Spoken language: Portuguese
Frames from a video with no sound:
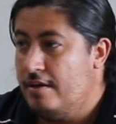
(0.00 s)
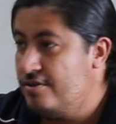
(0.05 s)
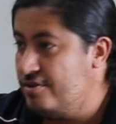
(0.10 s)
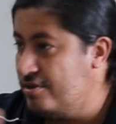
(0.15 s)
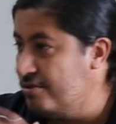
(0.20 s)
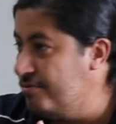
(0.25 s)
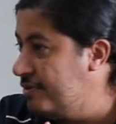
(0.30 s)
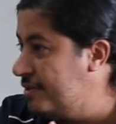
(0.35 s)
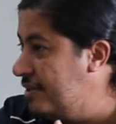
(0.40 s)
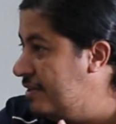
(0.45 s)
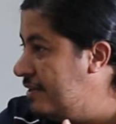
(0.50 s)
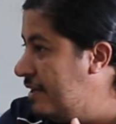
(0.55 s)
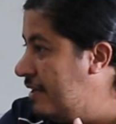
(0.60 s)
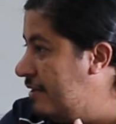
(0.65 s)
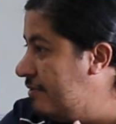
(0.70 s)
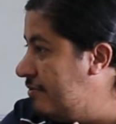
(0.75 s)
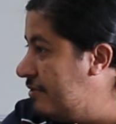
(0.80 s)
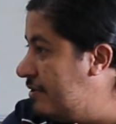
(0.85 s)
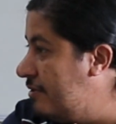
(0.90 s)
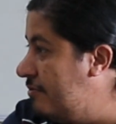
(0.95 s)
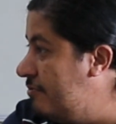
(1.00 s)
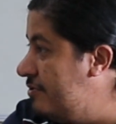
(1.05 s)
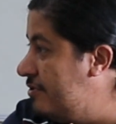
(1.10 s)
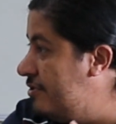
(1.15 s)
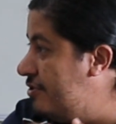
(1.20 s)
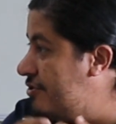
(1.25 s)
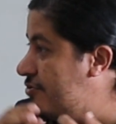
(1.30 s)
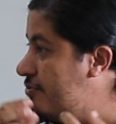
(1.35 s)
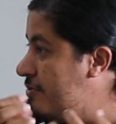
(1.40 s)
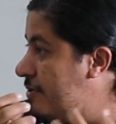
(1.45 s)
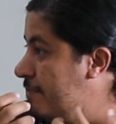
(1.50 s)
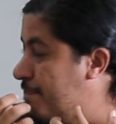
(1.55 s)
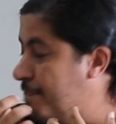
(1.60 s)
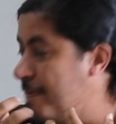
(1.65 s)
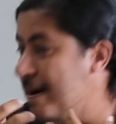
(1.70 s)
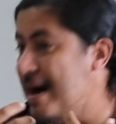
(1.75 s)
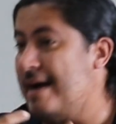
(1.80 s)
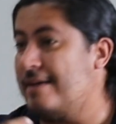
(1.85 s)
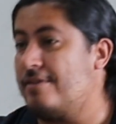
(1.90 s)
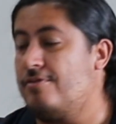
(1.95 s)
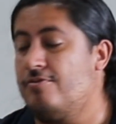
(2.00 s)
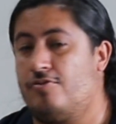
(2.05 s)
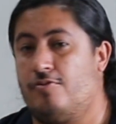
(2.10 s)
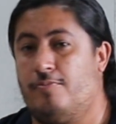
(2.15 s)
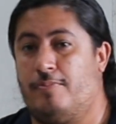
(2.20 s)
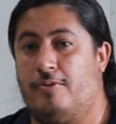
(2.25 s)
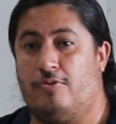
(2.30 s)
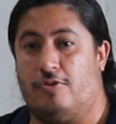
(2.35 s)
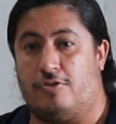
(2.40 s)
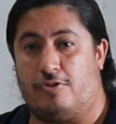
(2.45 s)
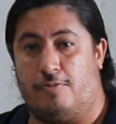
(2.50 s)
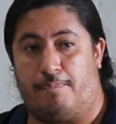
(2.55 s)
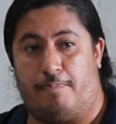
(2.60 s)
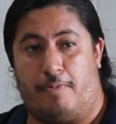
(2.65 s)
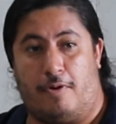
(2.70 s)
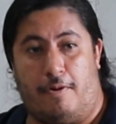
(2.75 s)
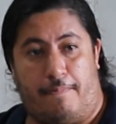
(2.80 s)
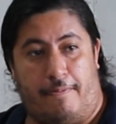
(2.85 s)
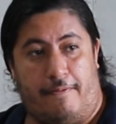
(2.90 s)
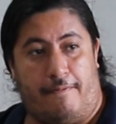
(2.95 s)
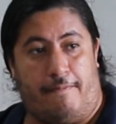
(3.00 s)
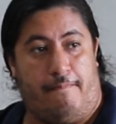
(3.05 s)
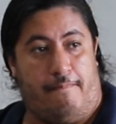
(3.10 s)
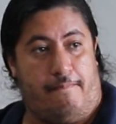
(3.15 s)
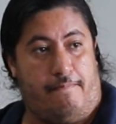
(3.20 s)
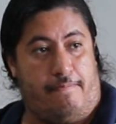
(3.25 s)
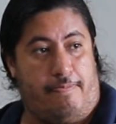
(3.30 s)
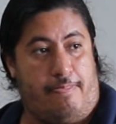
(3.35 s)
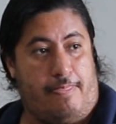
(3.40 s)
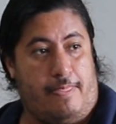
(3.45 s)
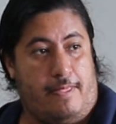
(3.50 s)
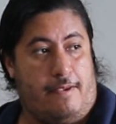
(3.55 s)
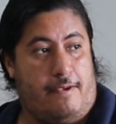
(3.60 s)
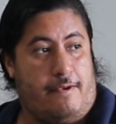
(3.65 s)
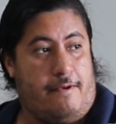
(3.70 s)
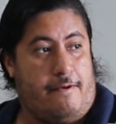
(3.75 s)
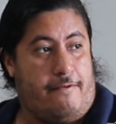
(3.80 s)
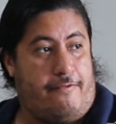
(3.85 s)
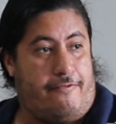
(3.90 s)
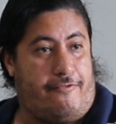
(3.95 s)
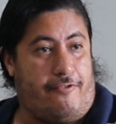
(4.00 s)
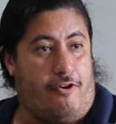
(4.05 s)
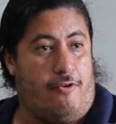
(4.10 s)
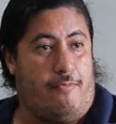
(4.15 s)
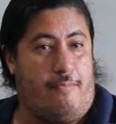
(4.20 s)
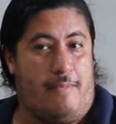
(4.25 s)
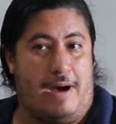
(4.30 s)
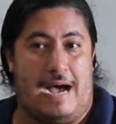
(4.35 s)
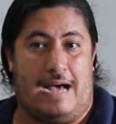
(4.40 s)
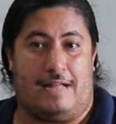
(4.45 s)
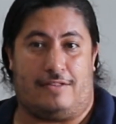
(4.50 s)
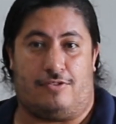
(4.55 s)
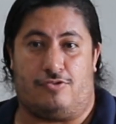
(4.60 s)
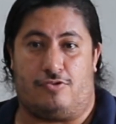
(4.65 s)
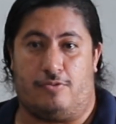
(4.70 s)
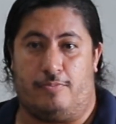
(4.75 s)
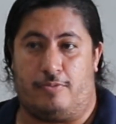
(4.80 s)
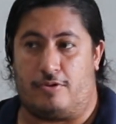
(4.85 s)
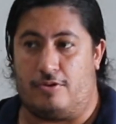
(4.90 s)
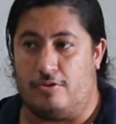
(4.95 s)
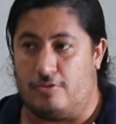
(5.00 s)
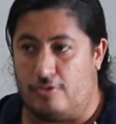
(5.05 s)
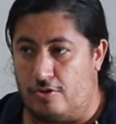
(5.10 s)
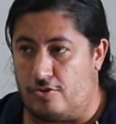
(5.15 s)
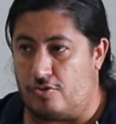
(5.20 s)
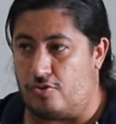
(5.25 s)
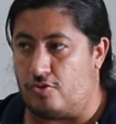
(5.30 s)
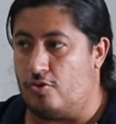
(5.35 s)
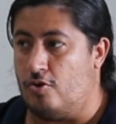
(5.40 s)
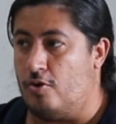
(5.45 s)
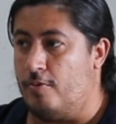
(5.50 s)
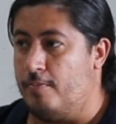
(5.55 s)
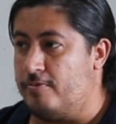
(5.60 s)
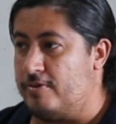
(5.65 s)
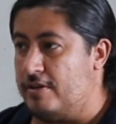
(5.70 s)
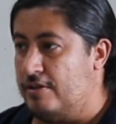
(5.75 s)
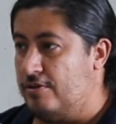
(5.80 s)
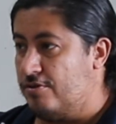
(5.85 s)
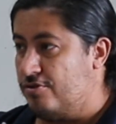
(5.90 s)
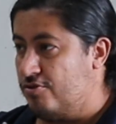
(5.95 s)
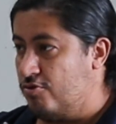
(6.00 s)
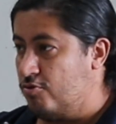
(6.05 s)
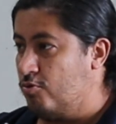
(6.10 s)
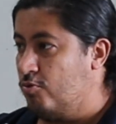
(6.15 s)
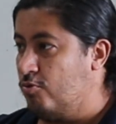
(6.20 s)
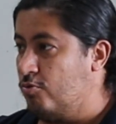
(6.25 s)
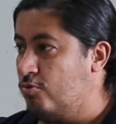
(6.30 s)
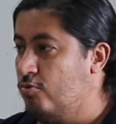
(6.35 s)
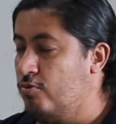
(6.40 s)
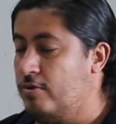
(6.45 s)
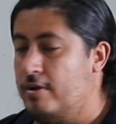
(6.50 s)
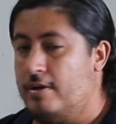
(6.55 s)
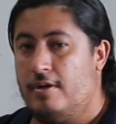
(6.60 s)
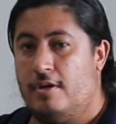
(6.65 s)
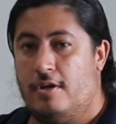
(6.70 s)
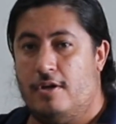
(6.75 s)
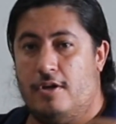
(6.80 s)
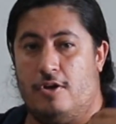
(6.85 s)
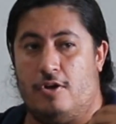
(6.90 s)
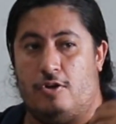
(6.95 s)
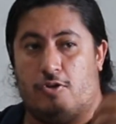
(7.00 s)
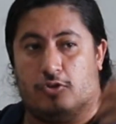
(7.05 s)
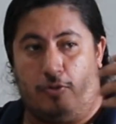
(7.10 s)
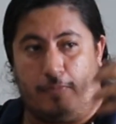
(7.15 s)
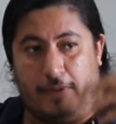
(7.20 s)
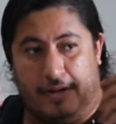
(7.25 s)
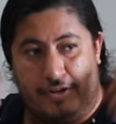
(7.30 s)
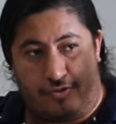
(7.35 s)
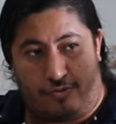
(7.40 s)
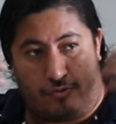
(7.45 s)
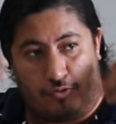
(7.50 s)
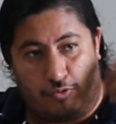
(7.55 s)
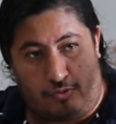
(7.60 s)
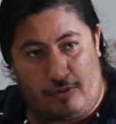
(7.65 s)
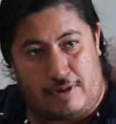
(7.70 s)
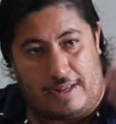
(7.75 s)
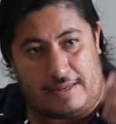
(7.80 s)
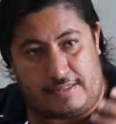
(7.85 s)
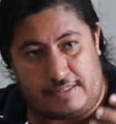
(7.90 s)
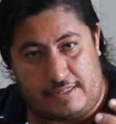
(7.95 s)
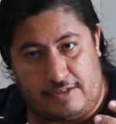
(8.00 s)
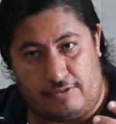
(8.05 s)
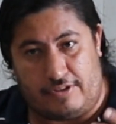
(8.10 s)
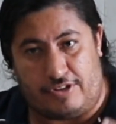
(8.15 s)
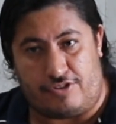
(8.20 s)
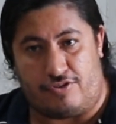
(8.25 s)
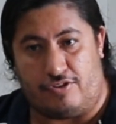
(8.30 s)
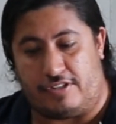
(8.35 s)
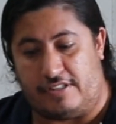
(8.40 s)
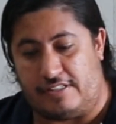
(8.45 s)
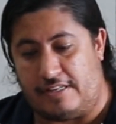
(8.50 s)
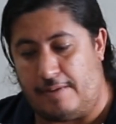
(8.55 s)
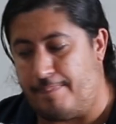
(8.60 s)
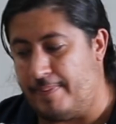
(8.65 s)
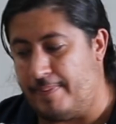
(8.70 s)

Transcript: Estão entendendo? Então existe um impacto sobre o nosso próprio formato, sobre o que nós somos, a nossa estrutura, sobre a estruturação das nossas